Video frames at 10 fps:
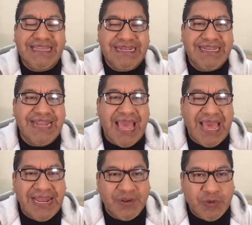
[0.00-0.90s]
tienen
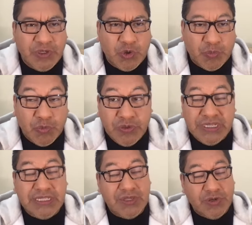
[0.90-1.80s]
algo en
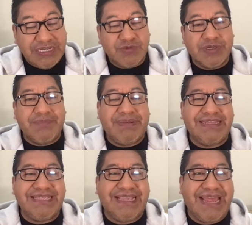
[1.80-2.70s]
común y hoy les voy a
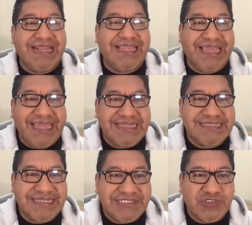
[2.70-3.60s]
platicar qué
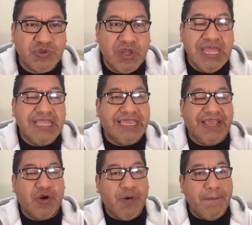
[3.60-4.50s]
es esto
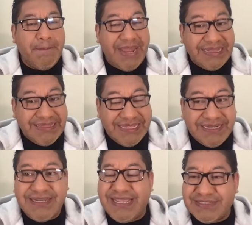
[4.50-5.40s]
que
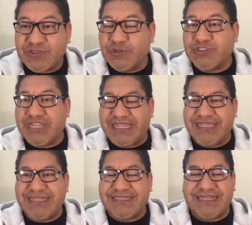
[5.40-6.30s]
comparten estos
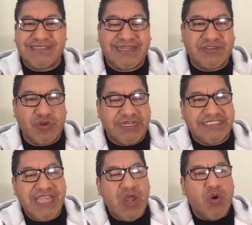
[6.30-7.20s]
eh, tres
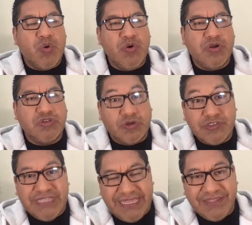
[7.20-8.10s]
actores, uno,
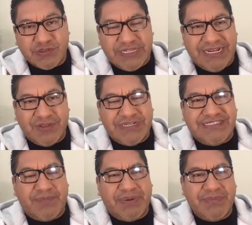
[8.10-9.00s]
dos de ellos
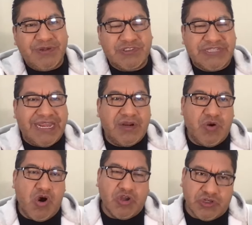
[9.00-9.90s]
ganadores del premio
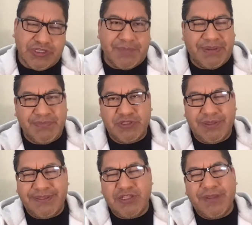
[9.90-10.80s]
Oscar, otro del premio
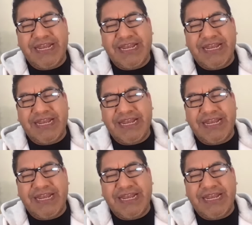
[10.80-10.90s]
TV y